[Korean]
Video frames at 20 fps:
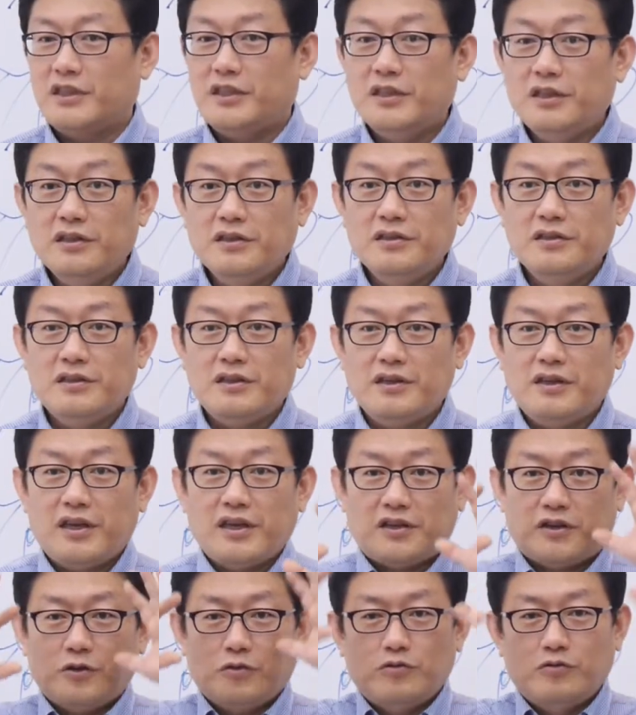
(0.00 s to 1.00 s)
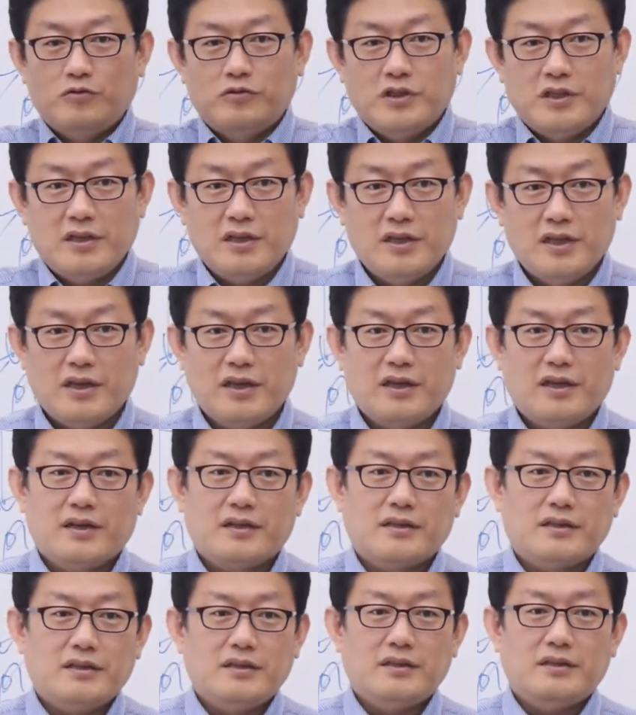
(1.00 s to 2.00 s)
이런 이게 결국 우리
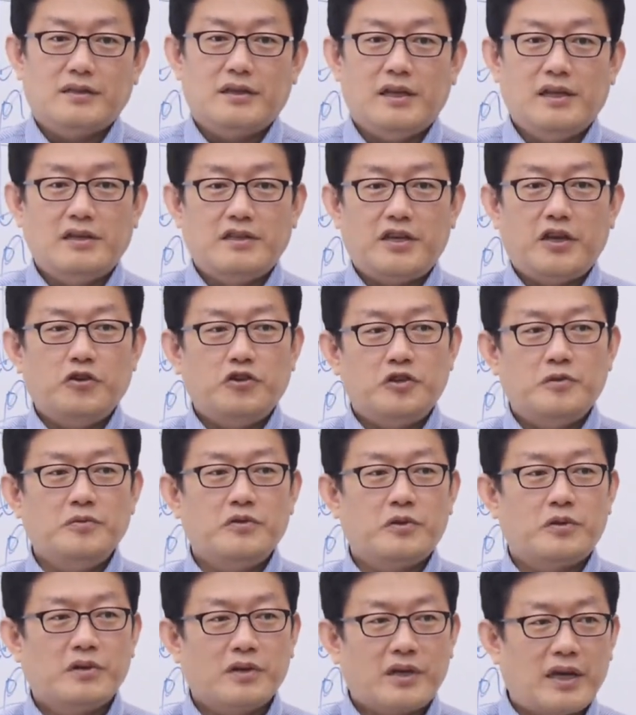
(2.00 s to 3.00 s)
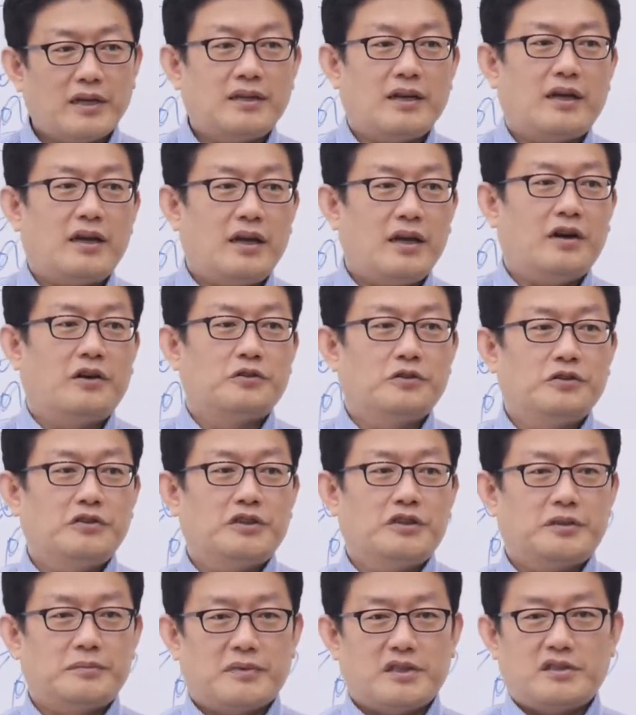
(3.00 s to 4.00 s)
그 일체 유심조를 깨달아야 얻을
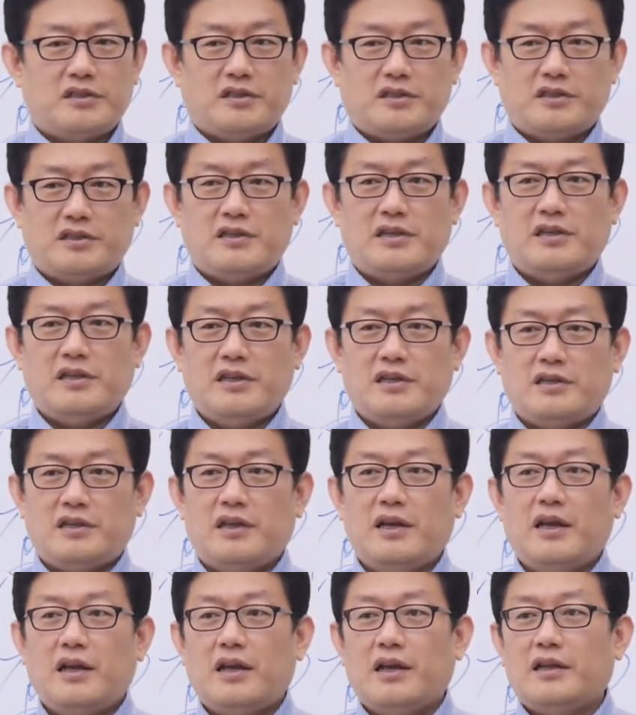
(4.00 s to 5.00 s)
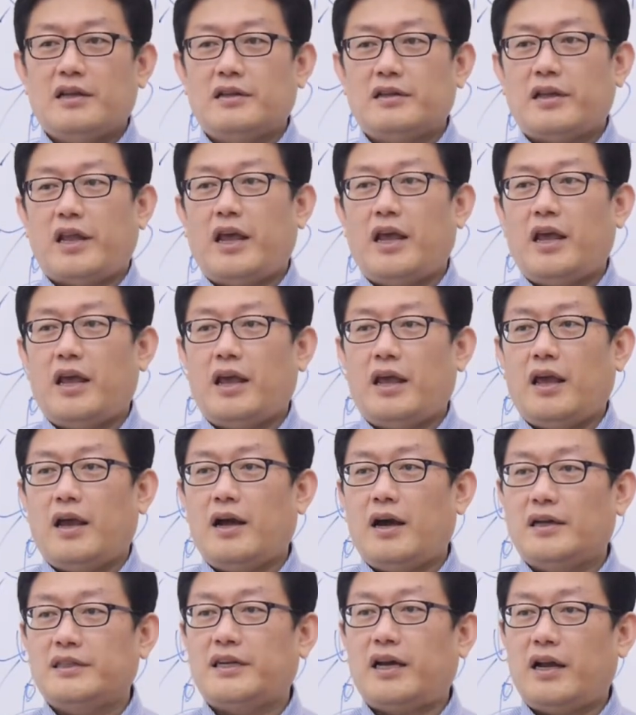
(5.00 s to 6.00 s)
수 있습니다. 진리
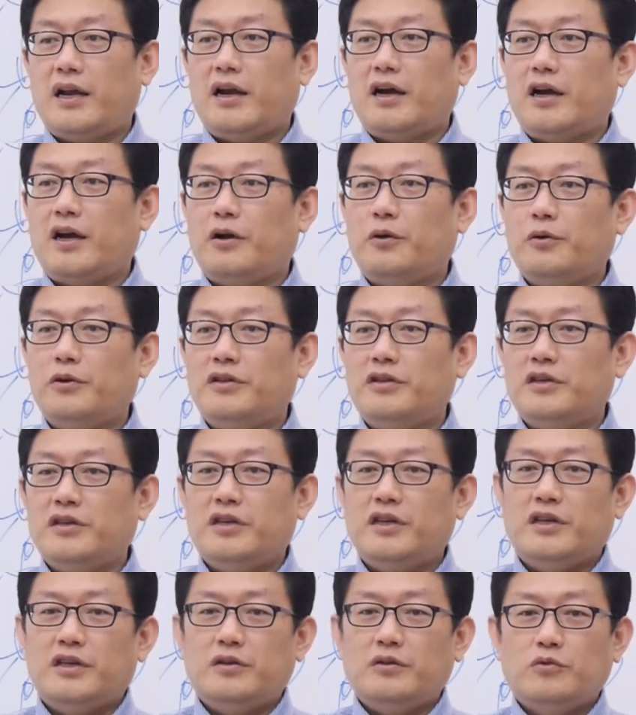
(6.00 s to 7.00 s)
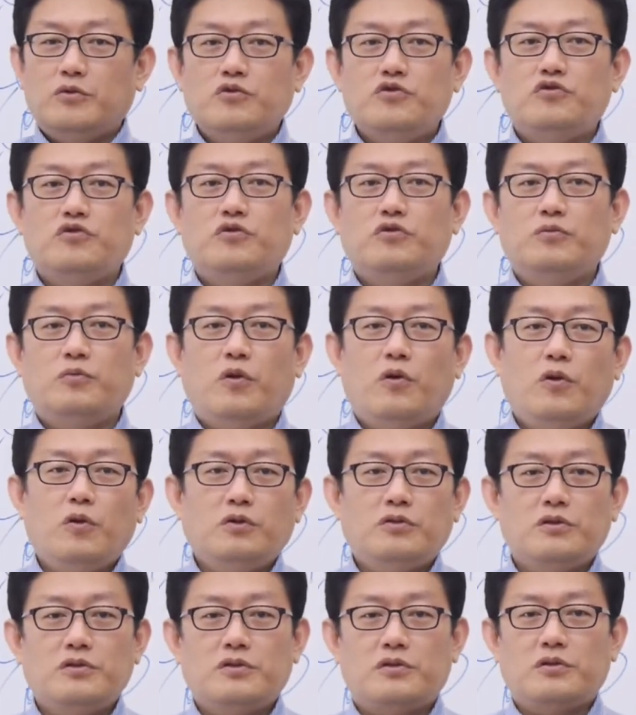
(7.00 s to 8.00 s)
내가 살아가고 있는 이 우주
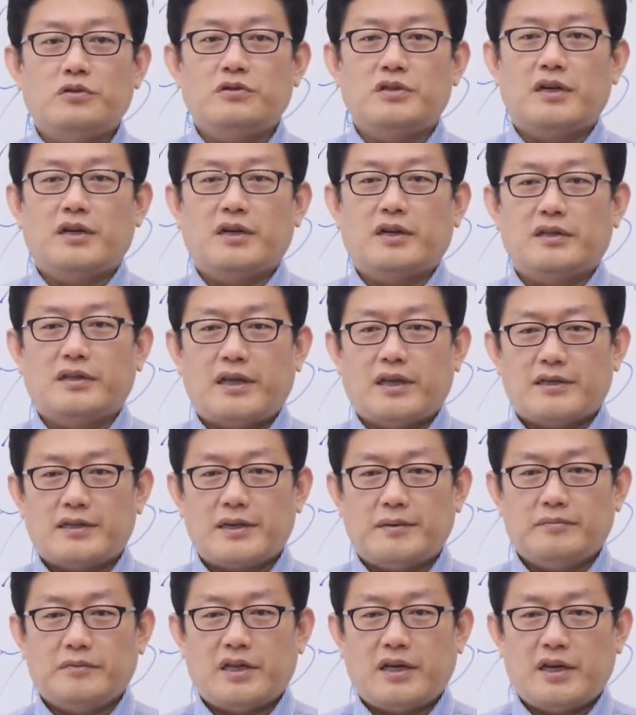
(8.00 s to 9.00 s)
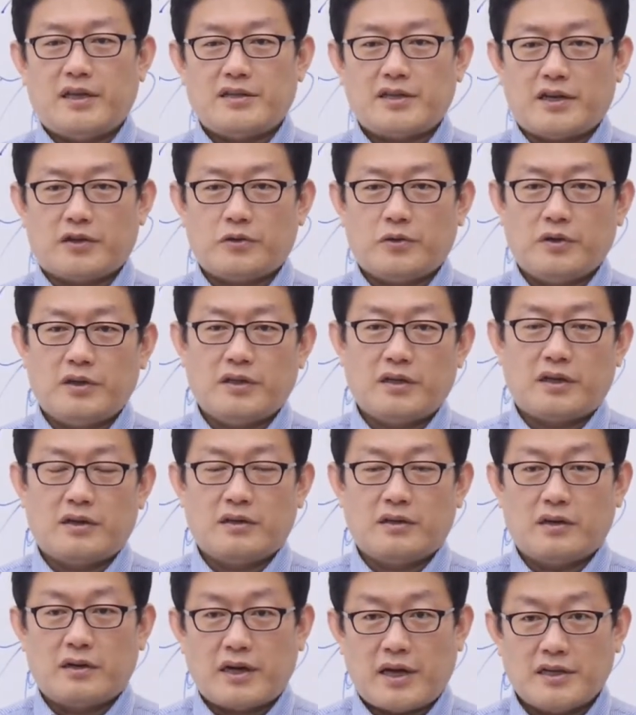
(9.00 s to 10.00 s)
모든 존재가 내 참나의
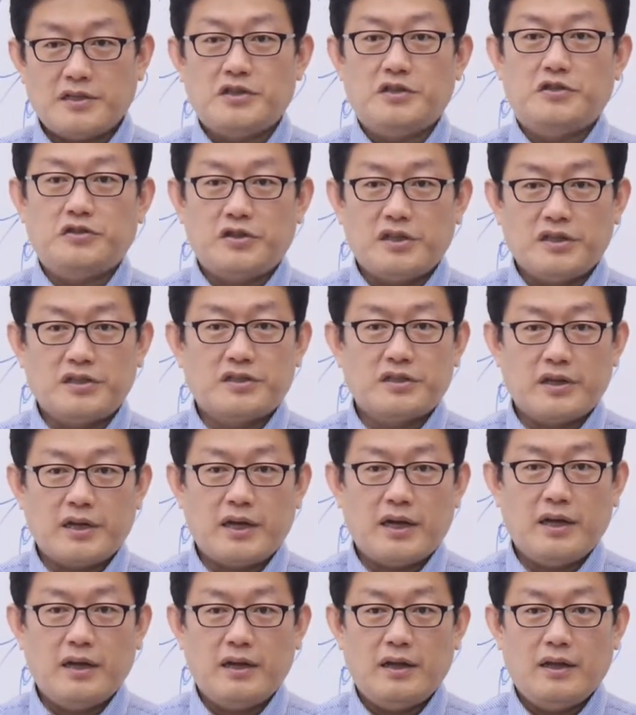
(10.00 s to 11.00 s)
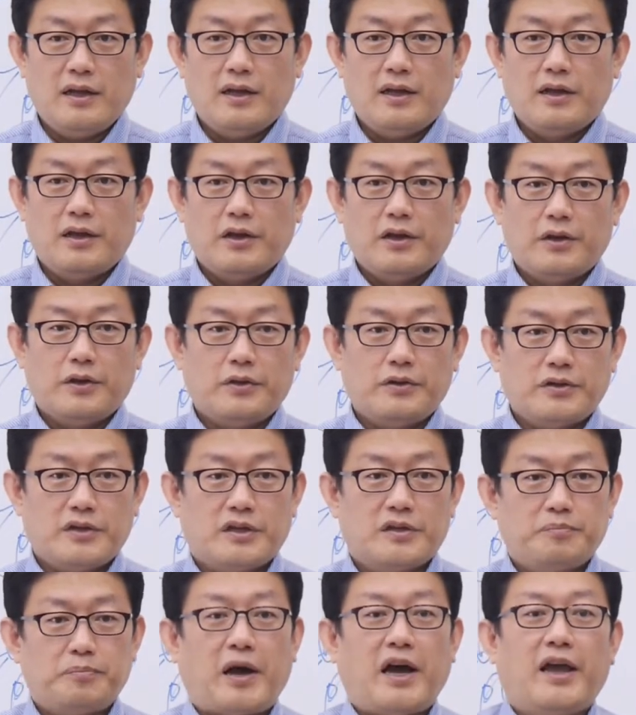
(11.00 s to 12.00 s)
작용이라는 걸 아실 수 있어야
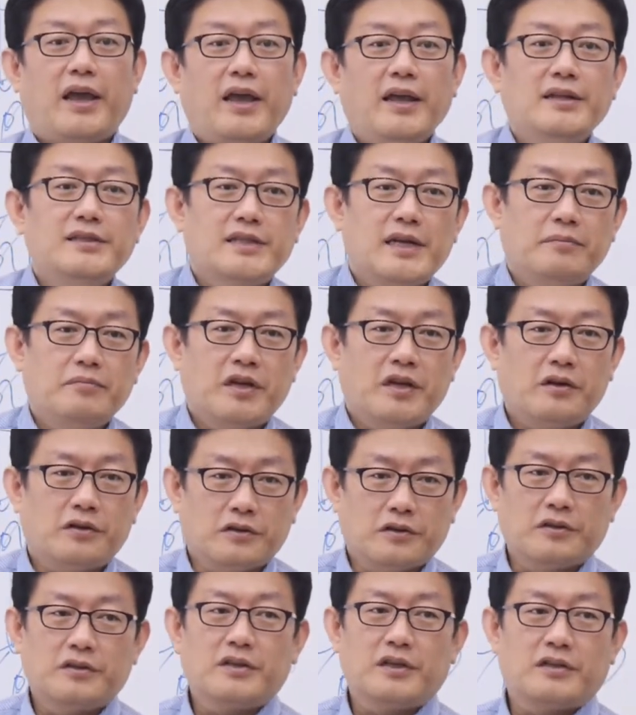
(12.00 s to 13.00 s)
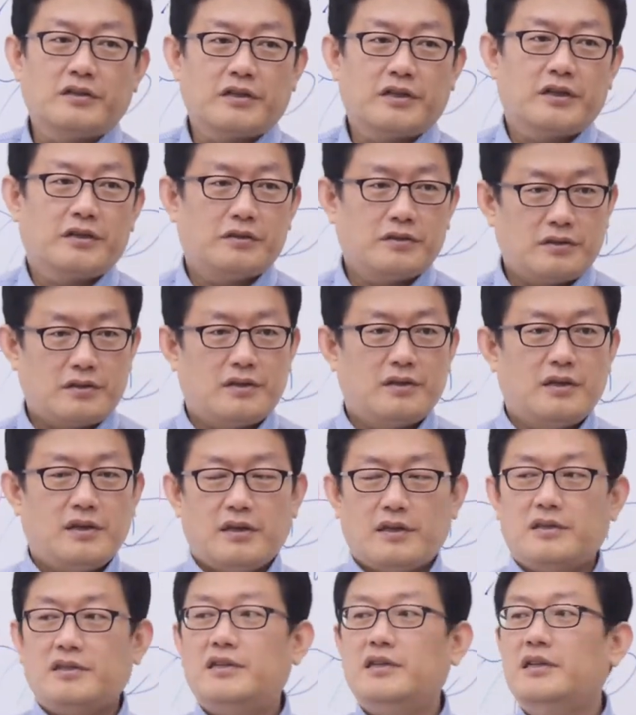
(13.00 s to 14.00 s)
이제 해인 삼매를 얻었다 그래요.
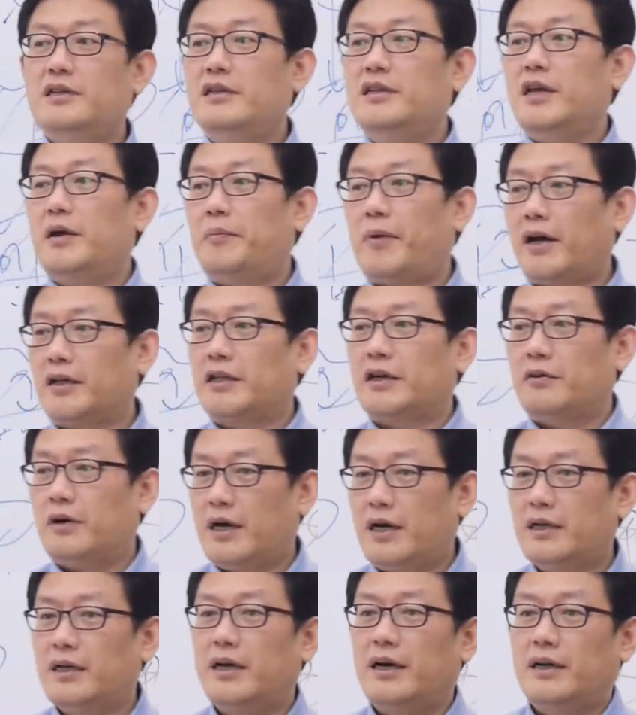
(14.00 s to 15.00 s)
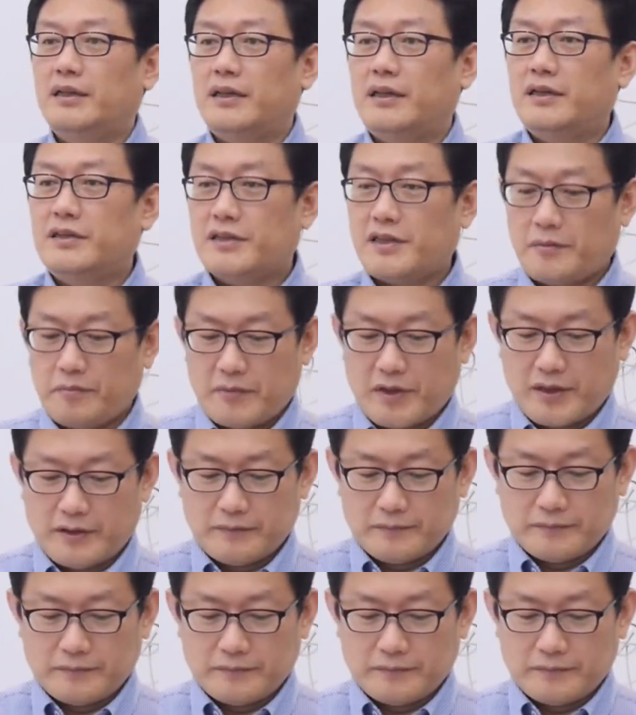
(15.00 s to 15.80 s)
진리의 바다와 하나가 되는 삼매.